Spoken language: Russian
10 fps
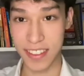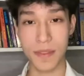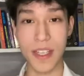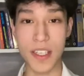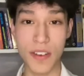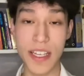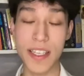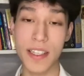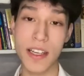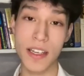Название
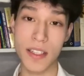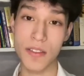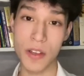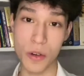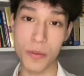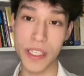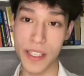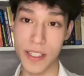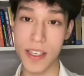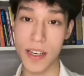для своей рубрики
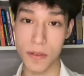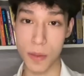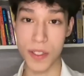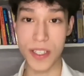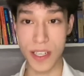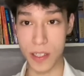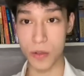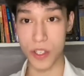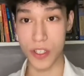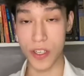я выбрал
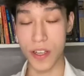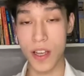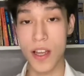следующее –